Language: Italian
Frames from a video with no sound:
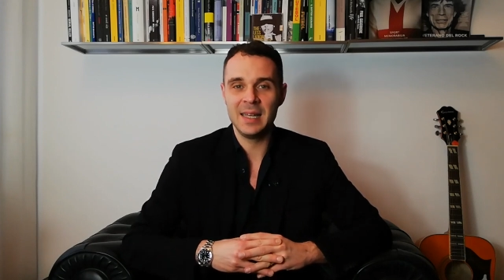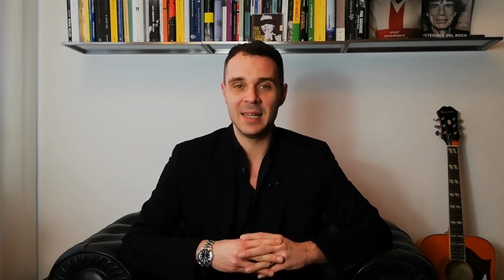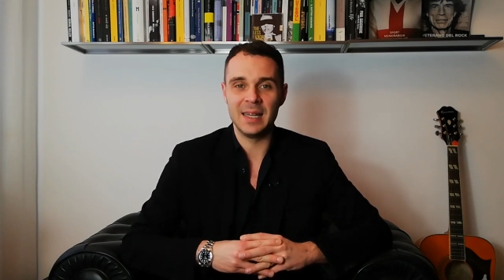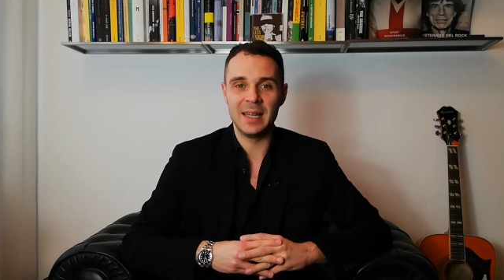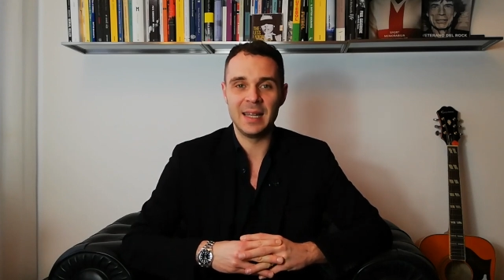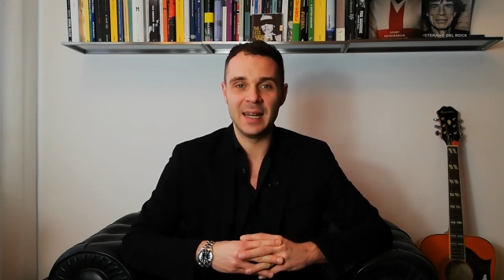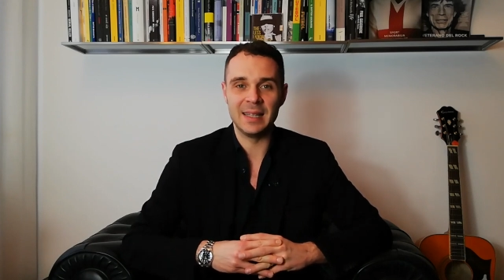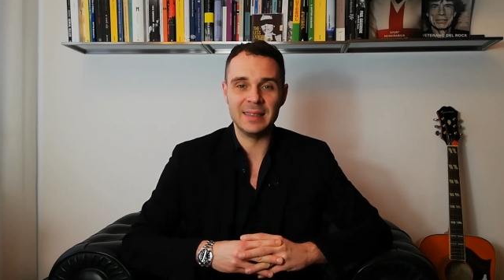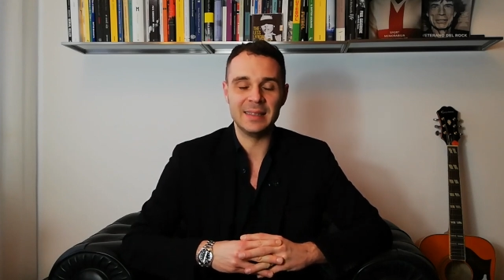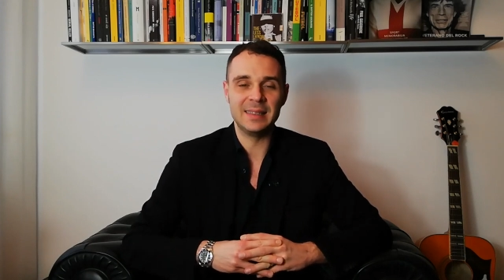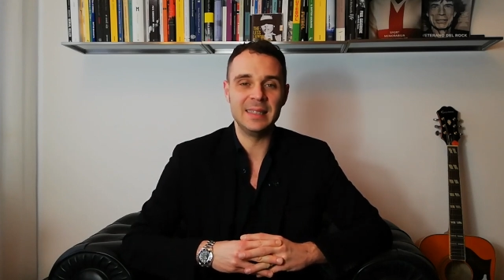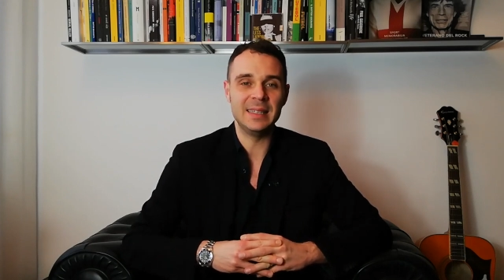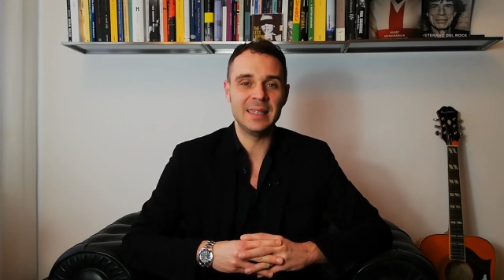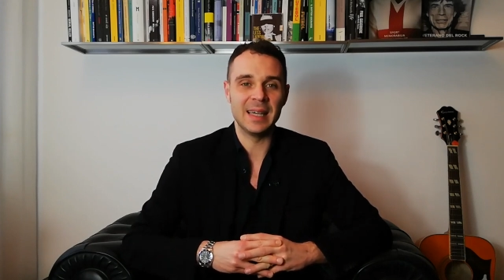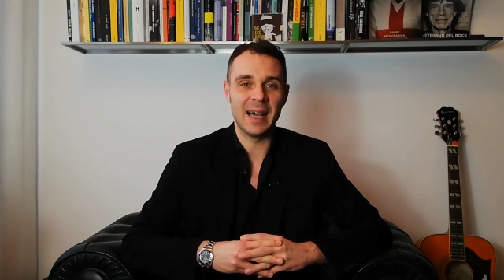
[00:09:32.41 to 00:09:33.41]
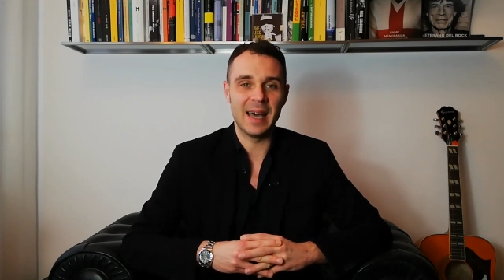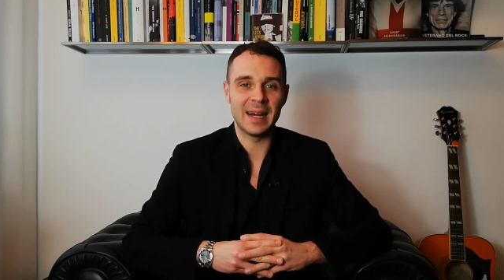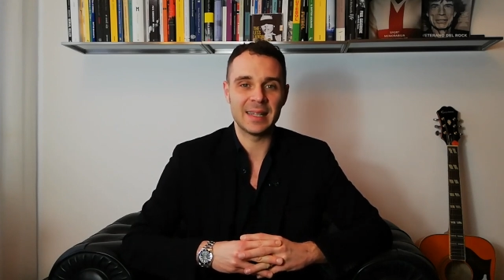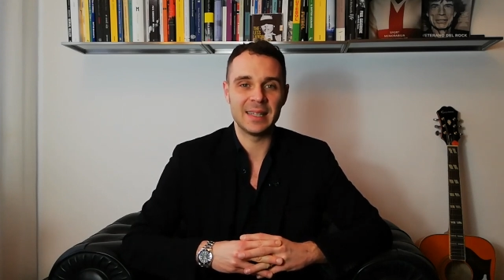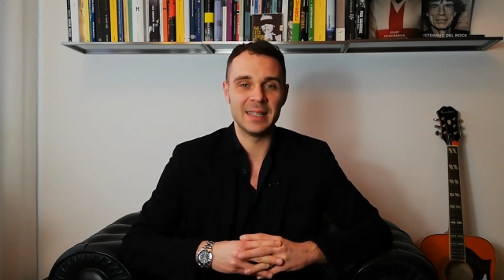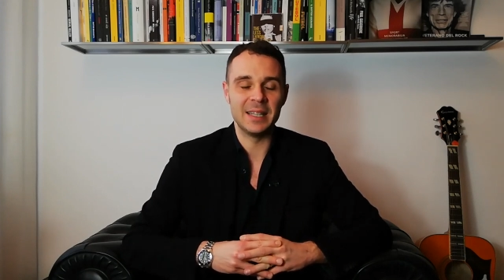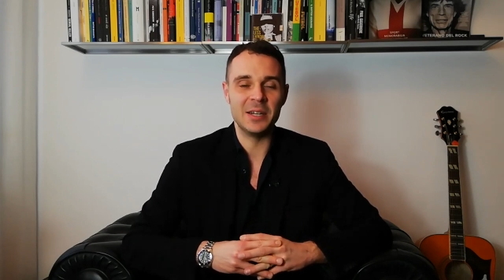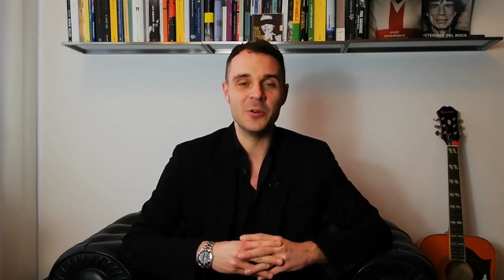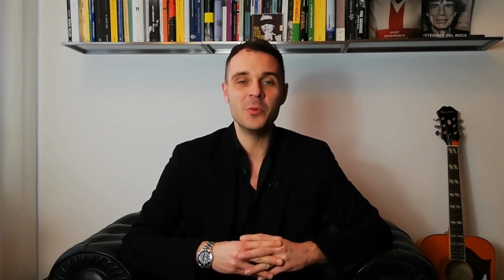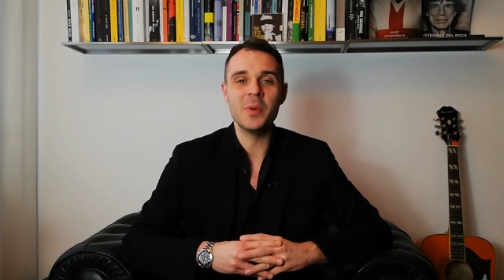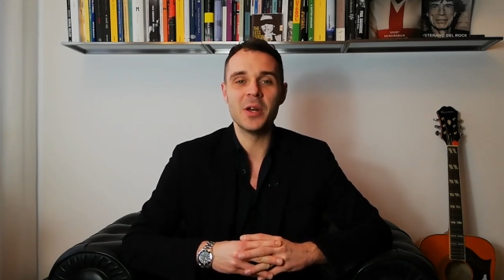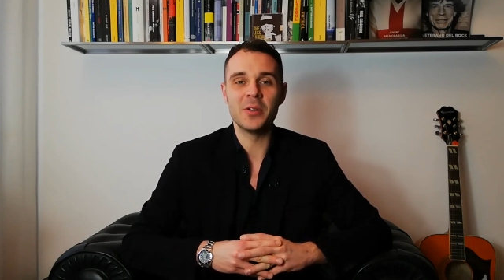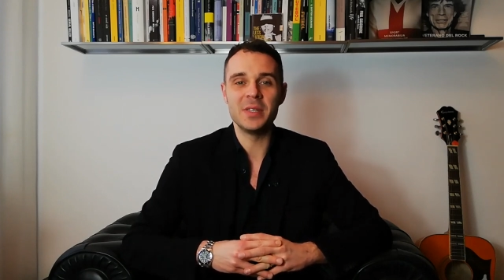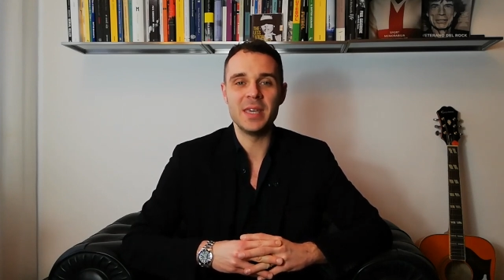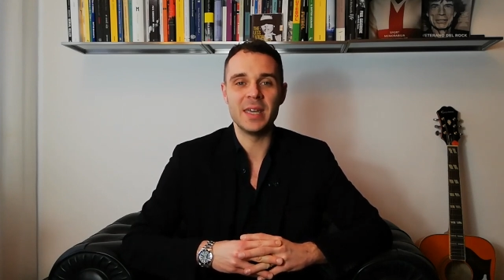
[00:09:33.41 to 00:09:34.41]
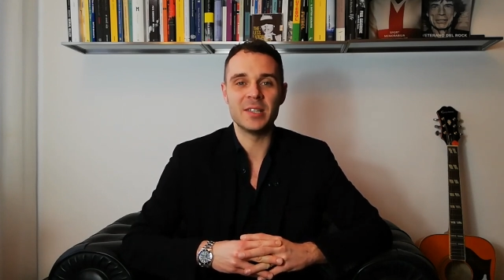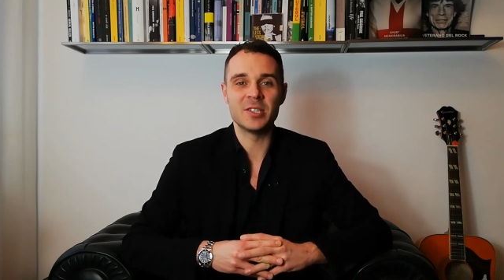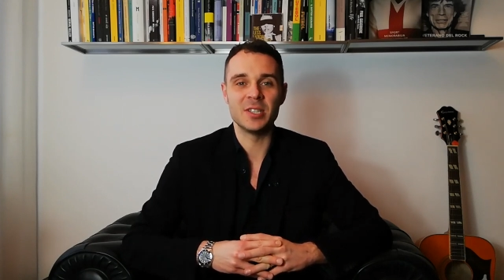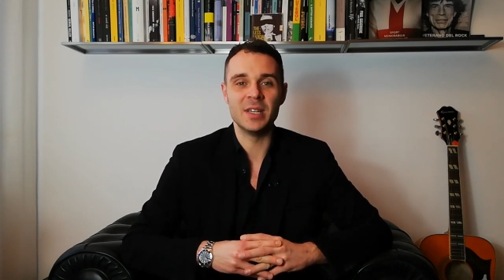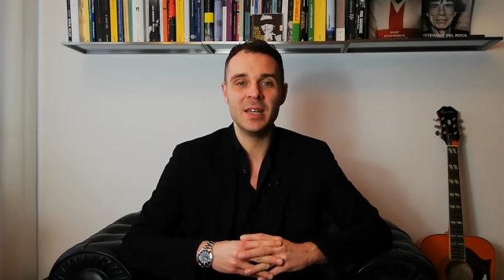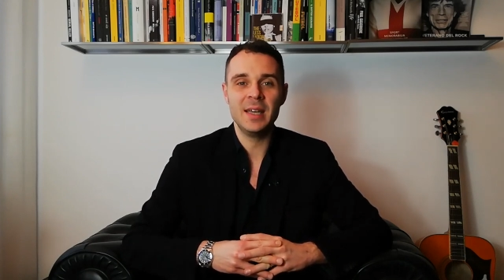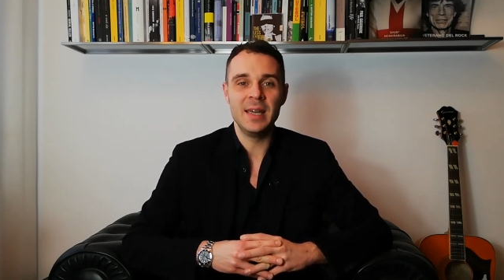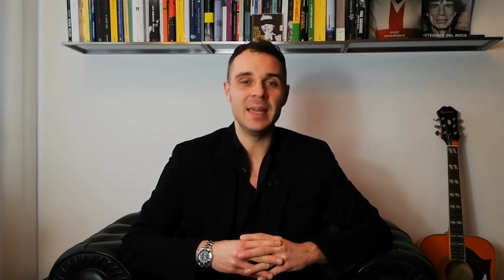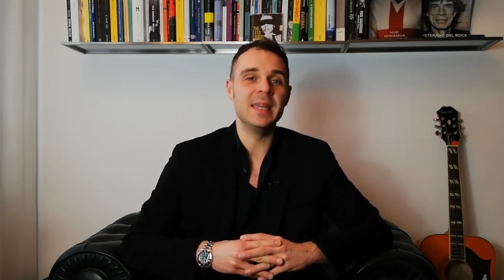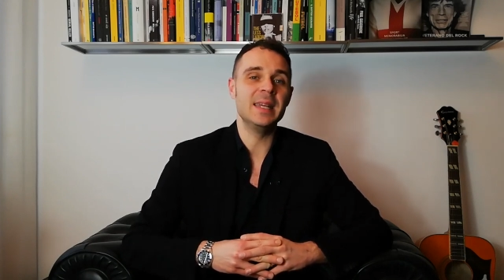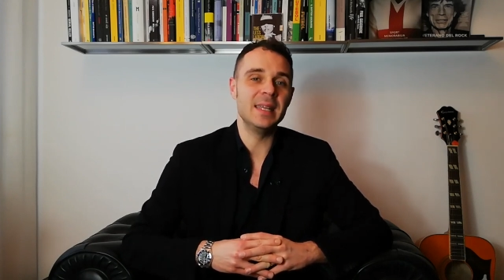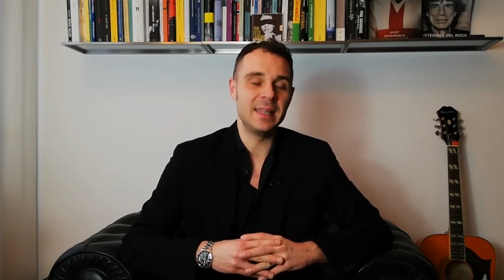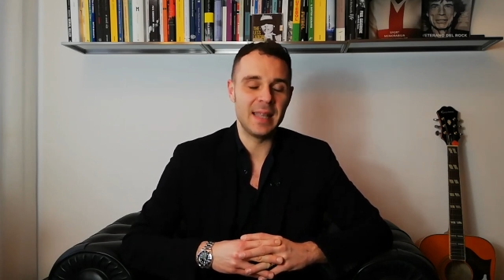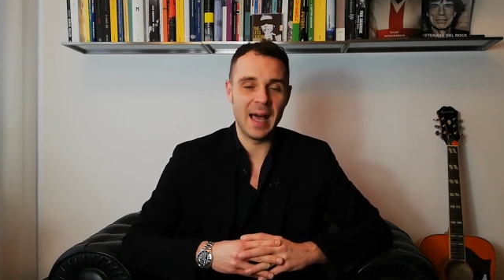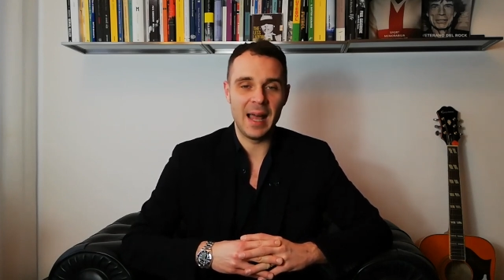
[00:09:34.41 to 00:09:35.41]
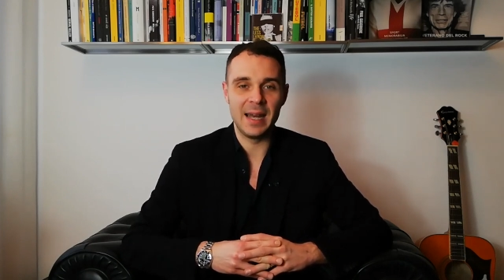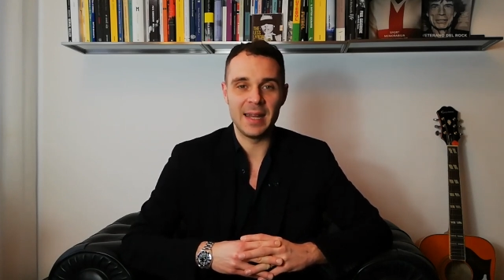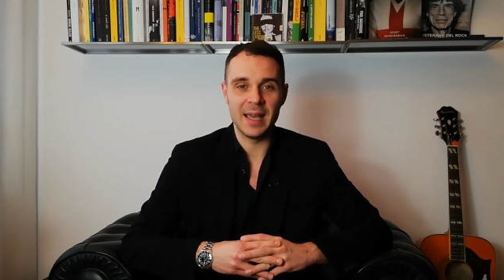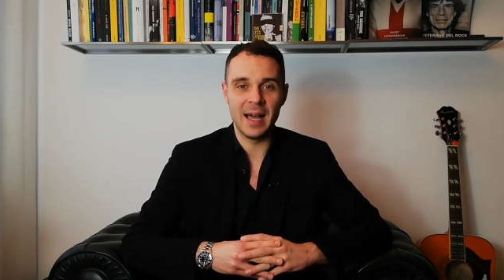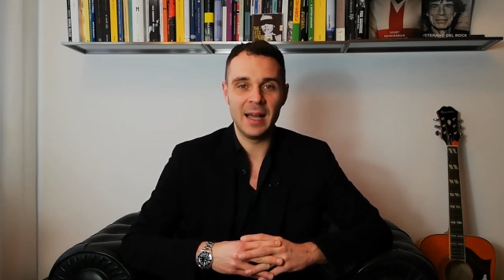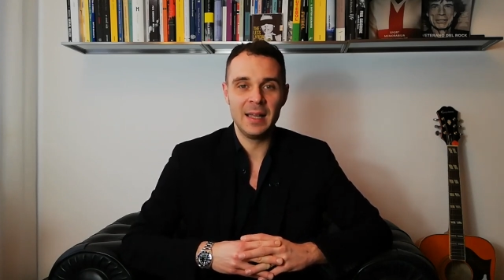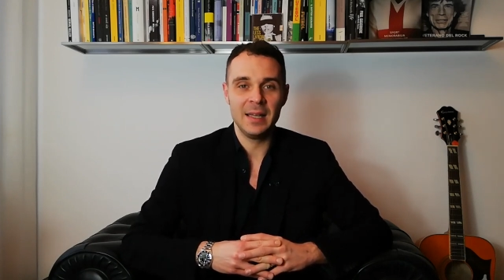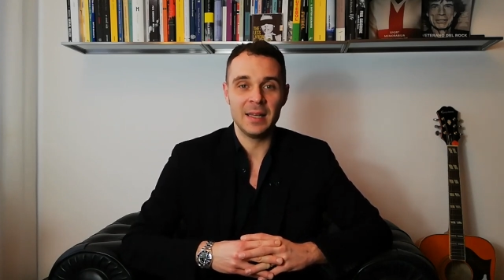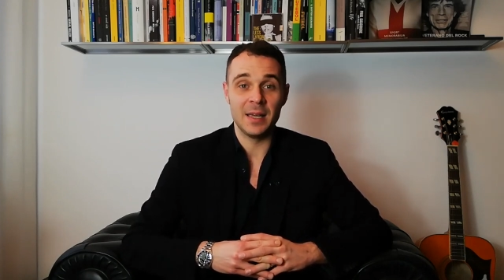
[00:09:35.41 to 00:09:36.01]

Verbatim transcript: eh, l'antica arte del numero 10 in Italia,